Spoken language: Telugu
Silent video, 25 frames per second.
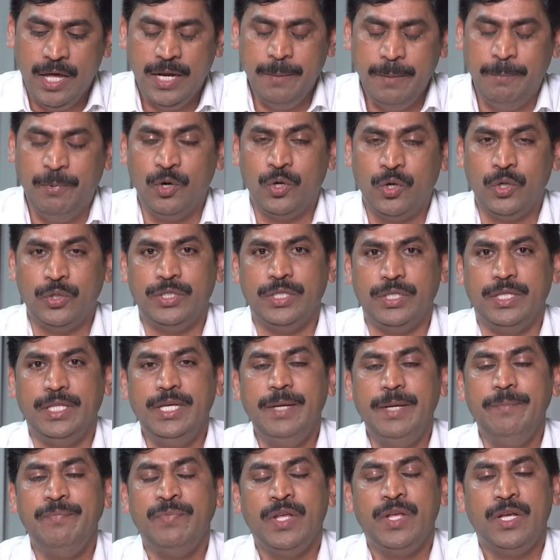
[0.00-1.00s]
రిపోర్ట్ వచ్చింది
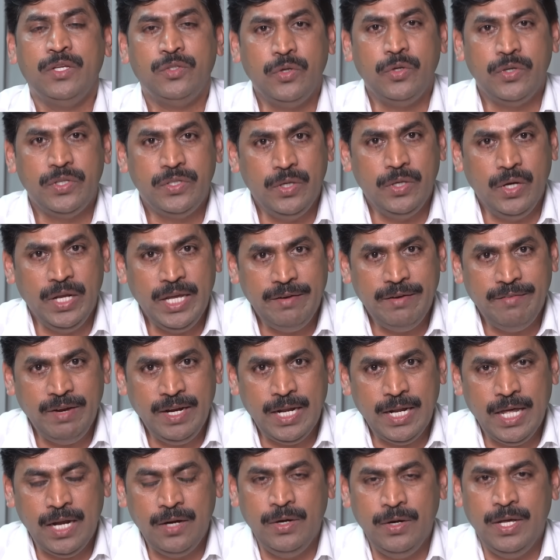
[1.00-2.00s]
సో జూలై ఇరవై
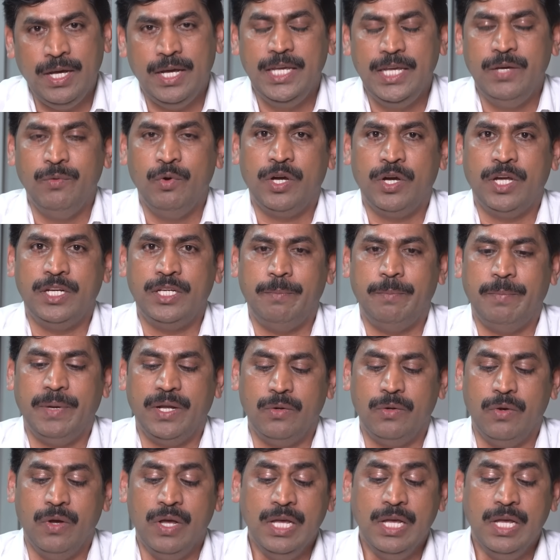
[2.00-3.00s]
నాలుగున ఈవో గారు చెప్పారు